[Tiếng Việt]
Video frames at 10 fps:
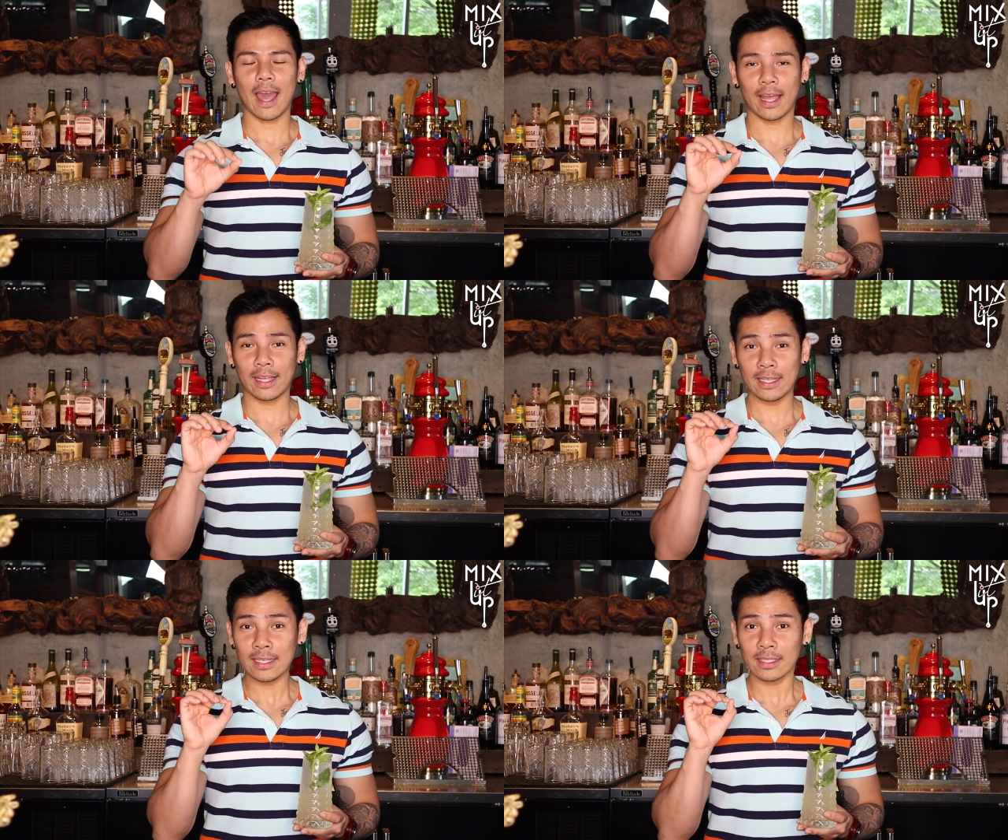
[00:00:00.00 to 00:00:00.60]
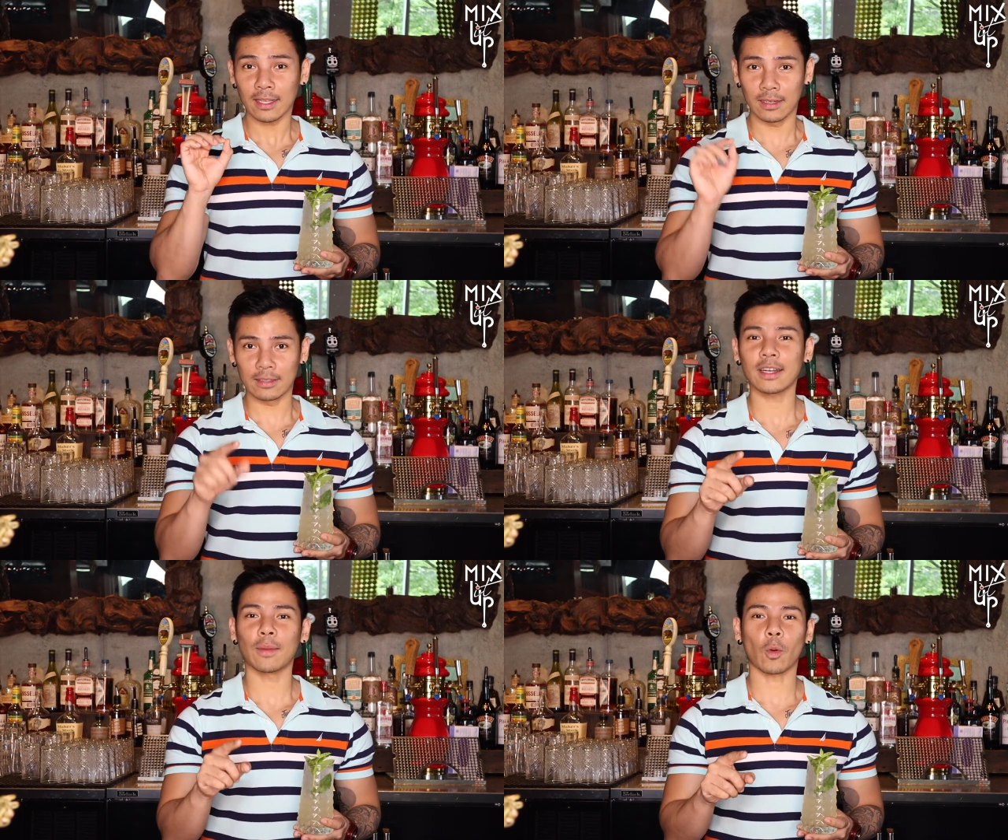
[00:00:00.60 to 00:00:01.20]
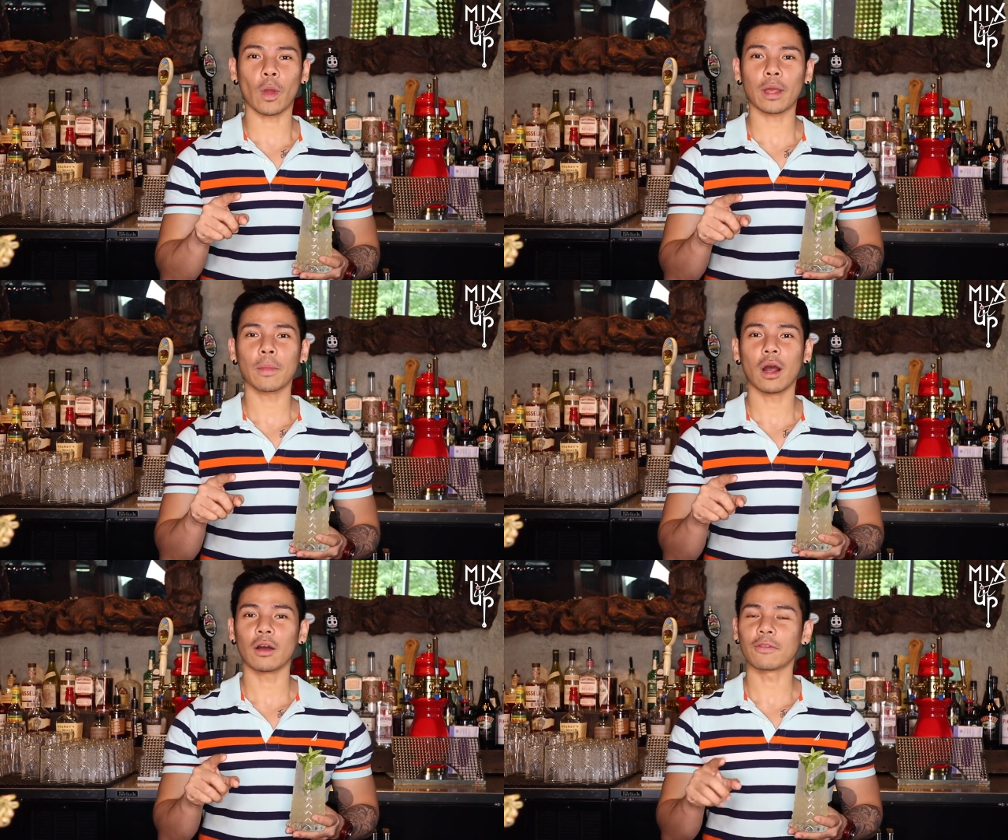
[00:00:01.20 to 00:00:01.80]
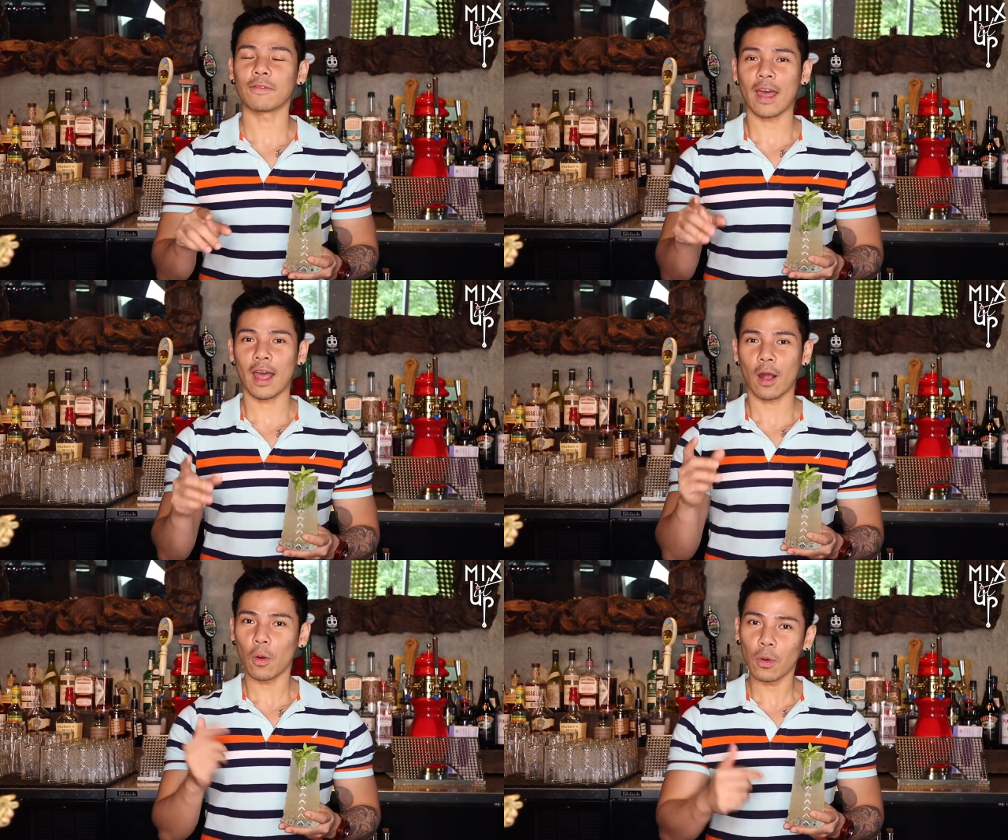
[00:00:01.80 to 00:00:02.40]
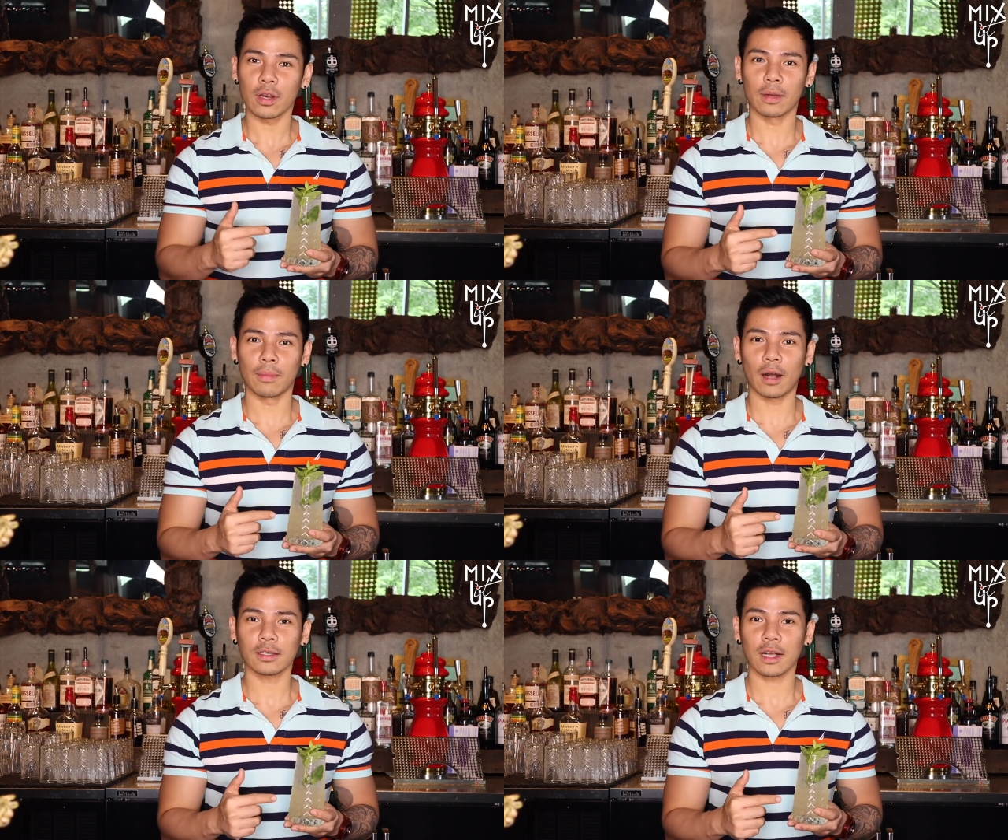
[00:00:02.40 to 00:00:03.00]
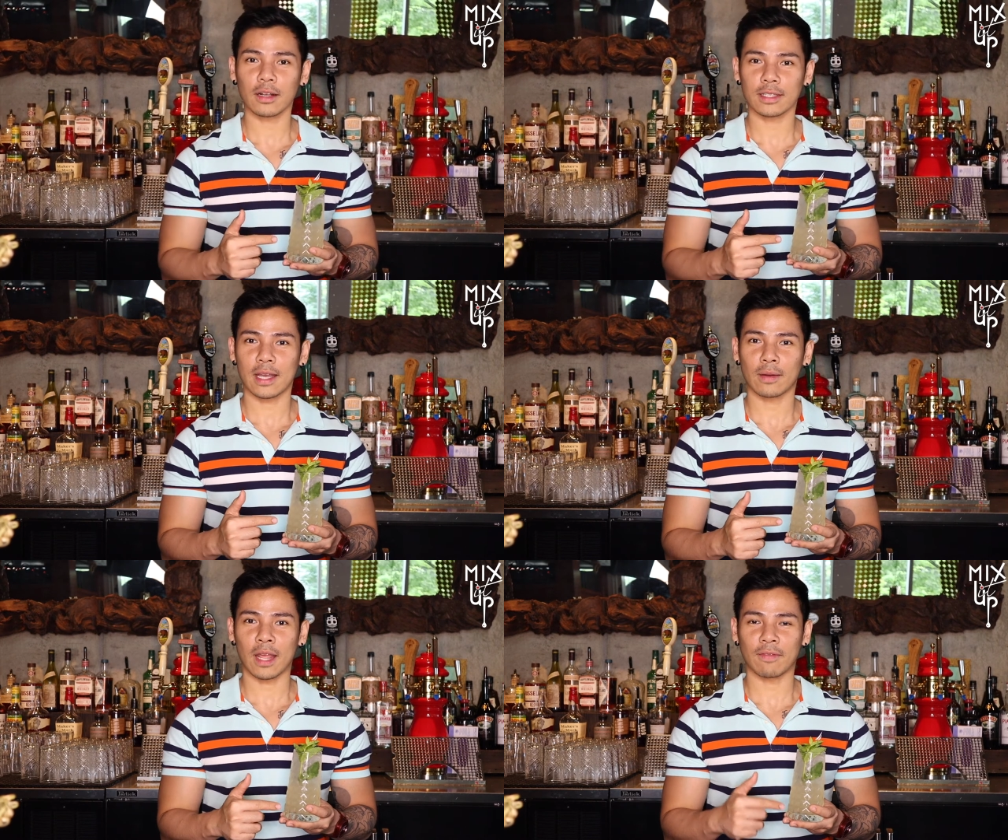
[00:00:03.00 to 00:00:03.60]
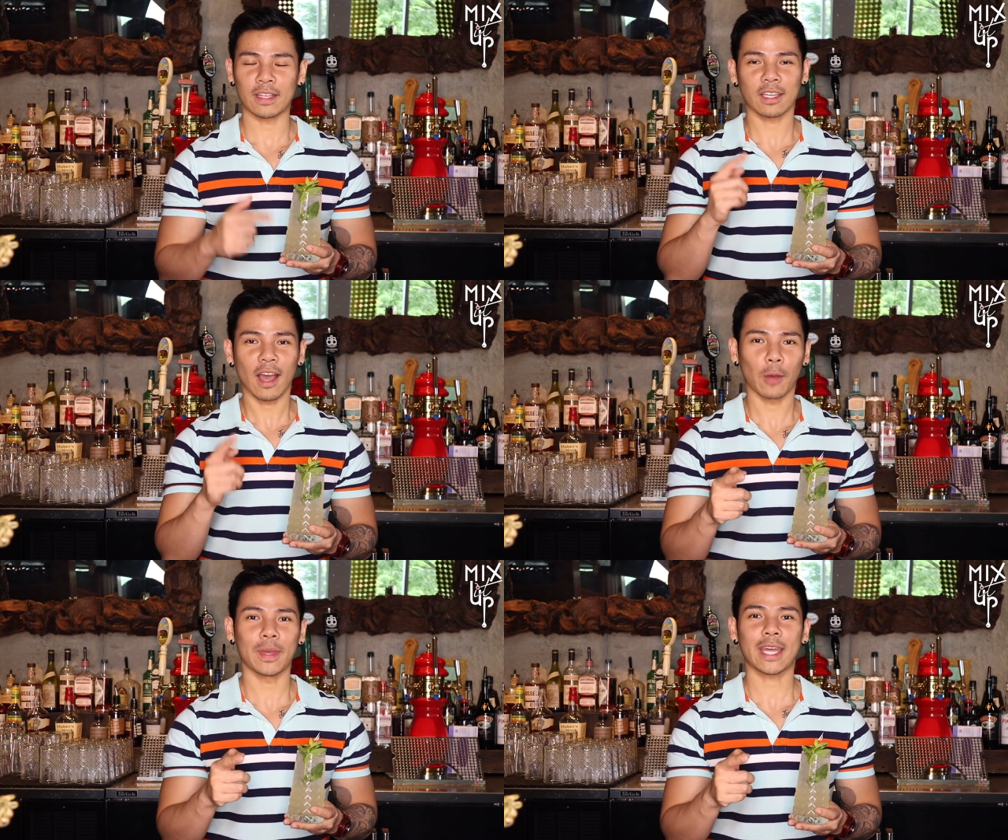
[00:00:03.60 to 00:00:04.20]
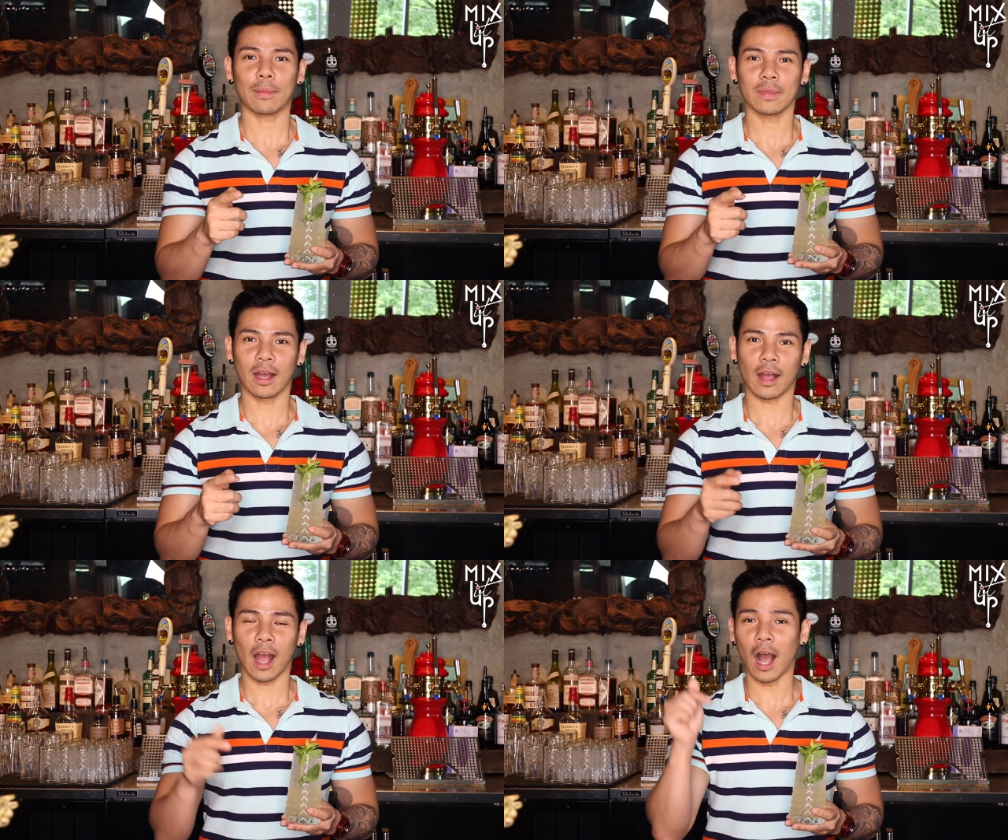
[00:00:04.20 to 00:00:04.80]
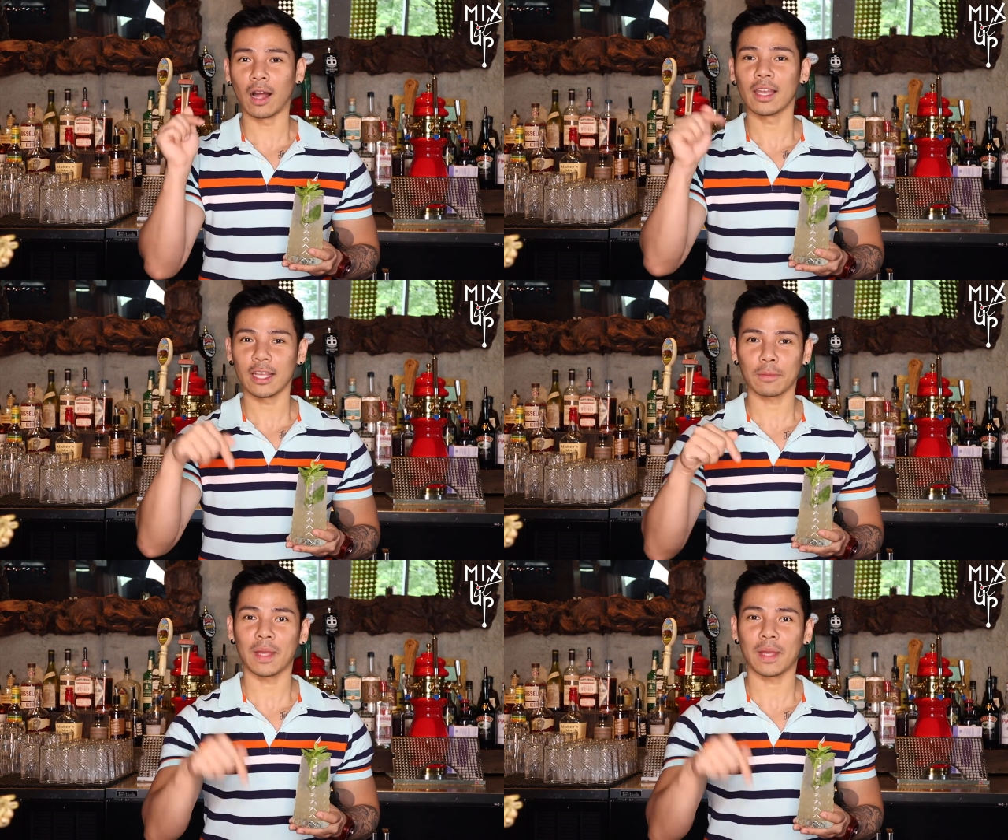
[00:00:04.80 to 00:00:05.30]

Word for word: Hãy thử ra một quán bar và order món cocktail này và cho Hào biết cảm nhận ở link